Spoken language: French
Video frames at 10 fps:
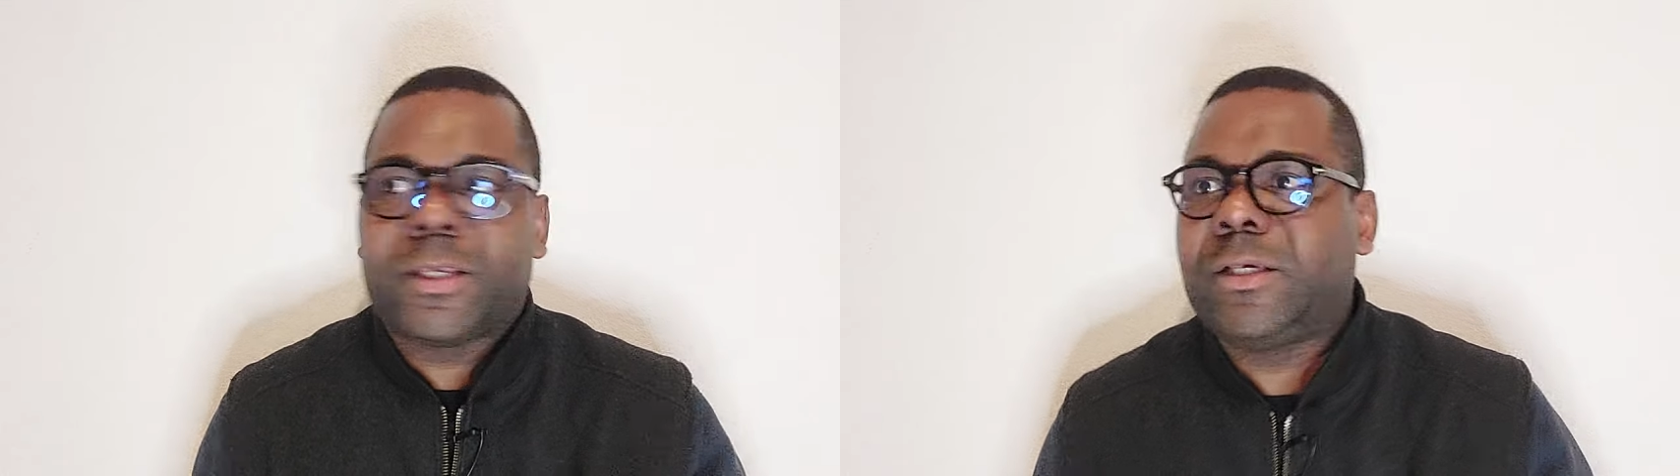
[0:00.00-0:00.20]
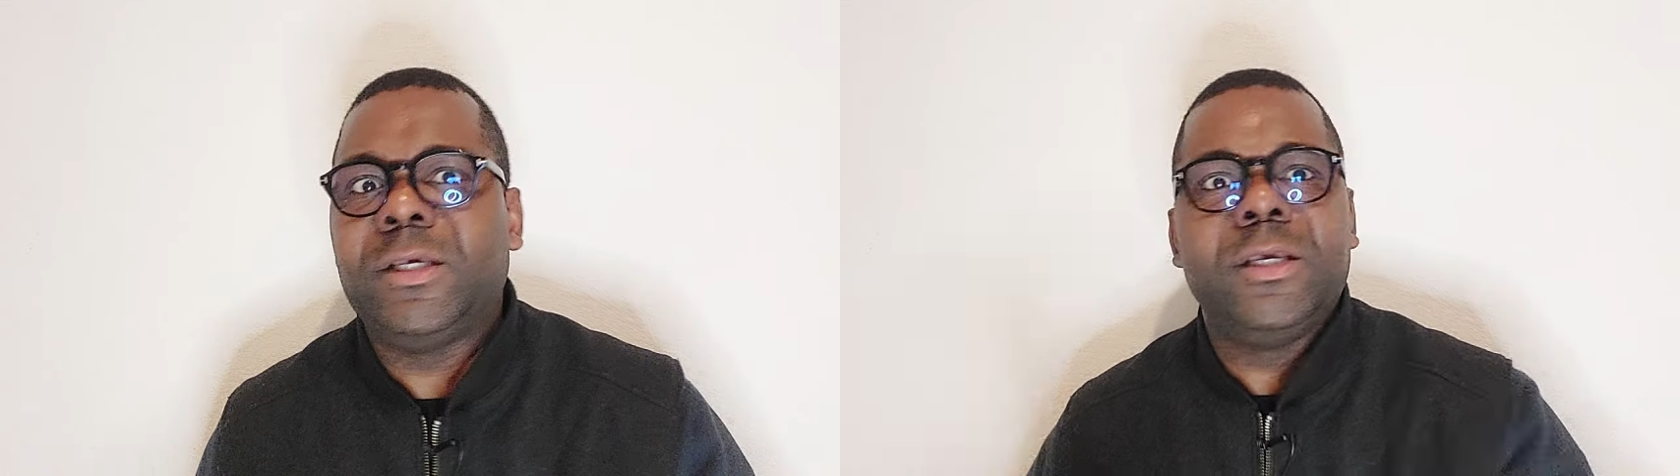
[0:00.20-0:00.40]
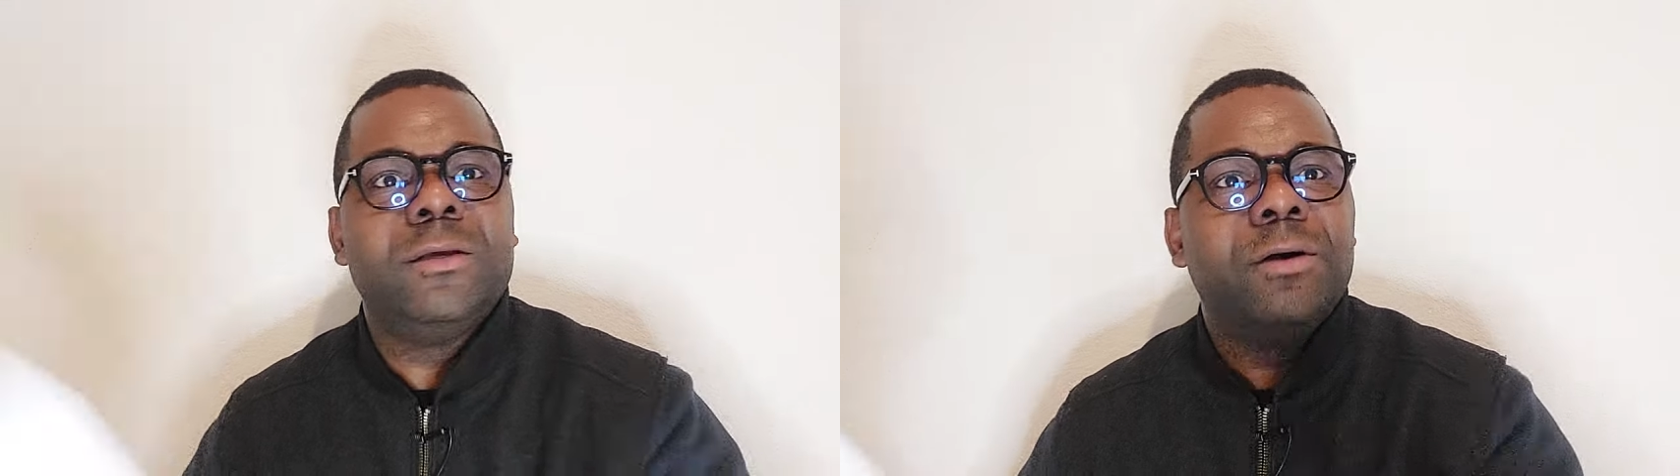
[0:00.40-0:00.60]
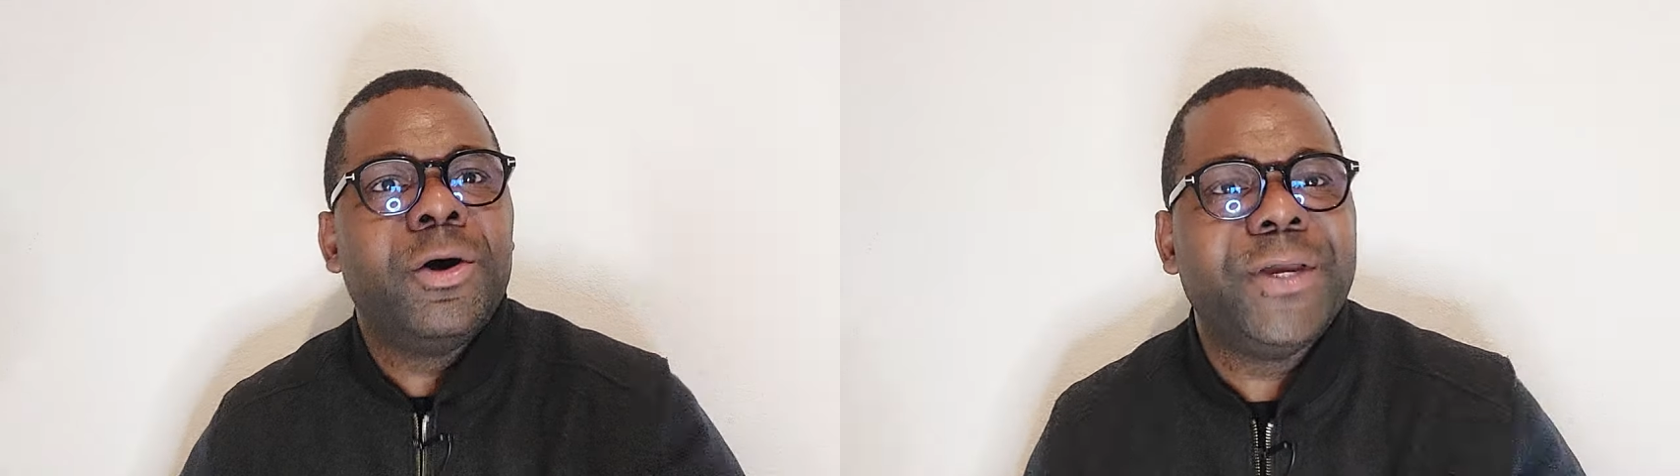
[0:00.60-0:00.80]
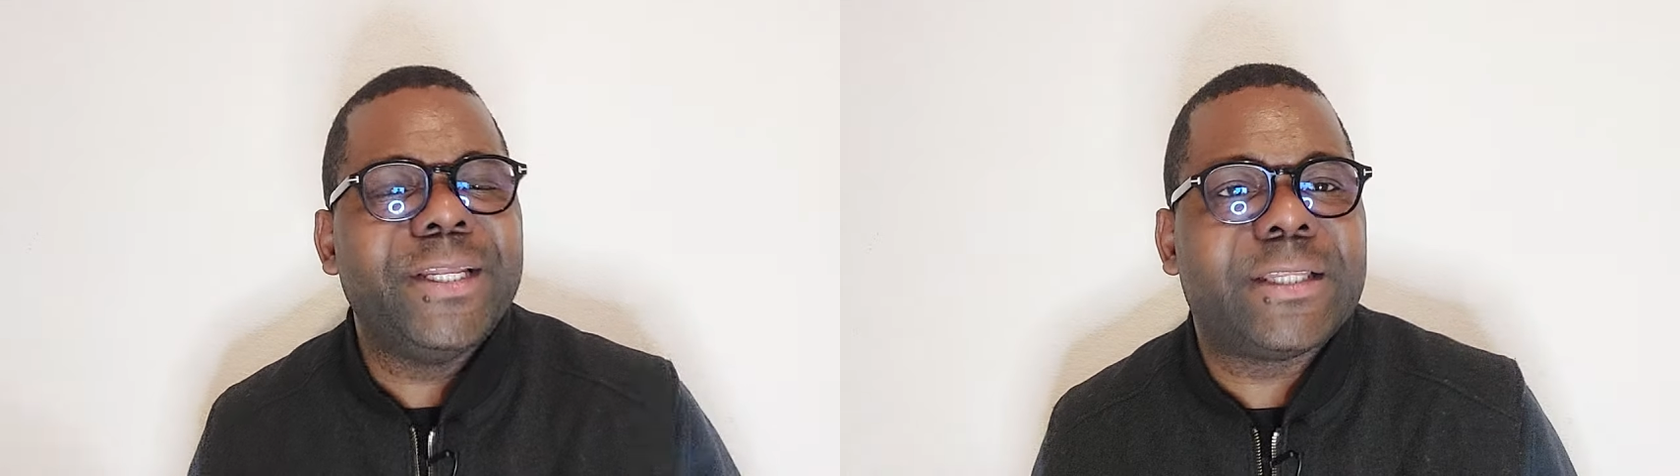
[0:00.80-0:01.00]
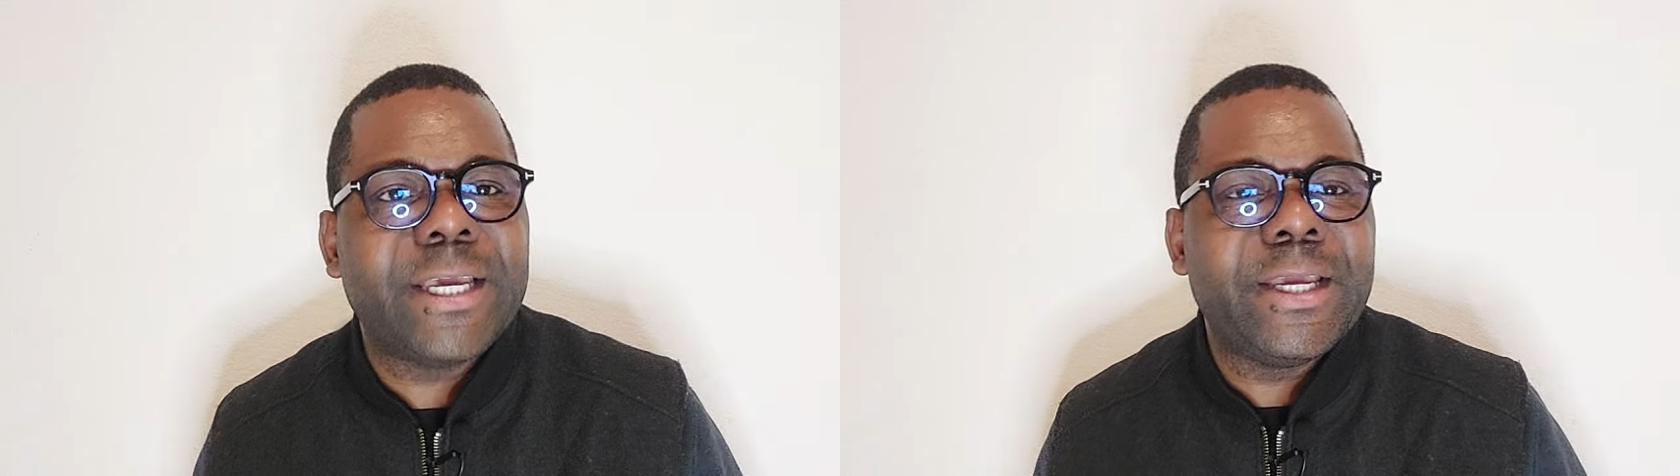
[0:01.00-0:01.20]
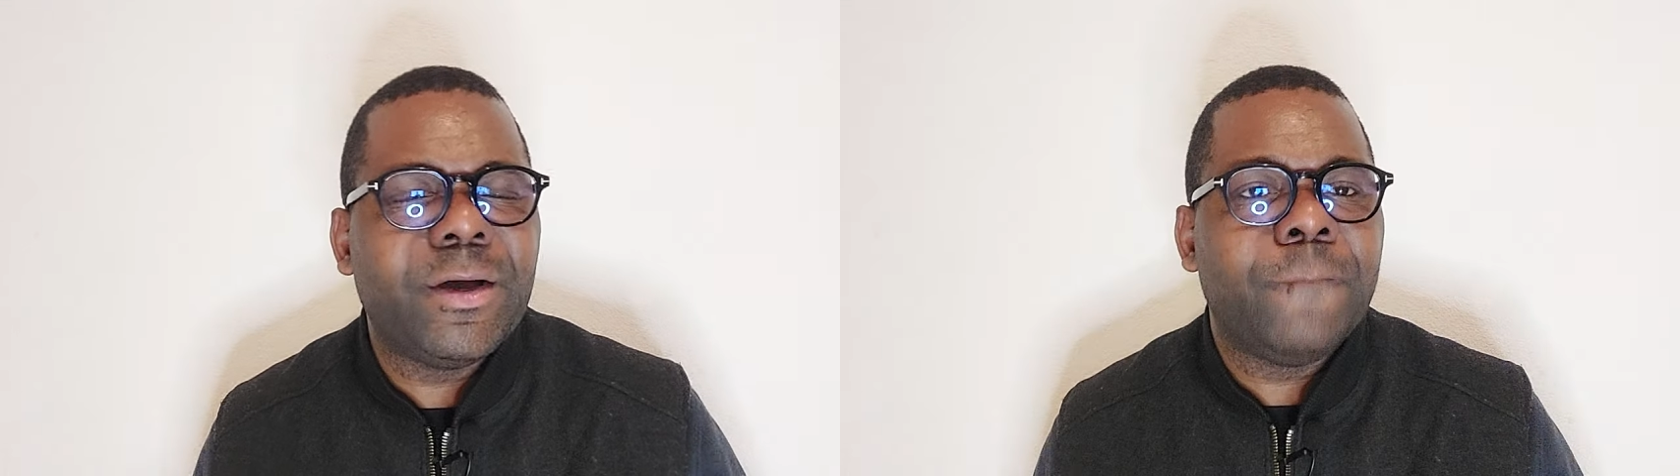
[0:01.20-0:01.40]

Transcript: qui ont été,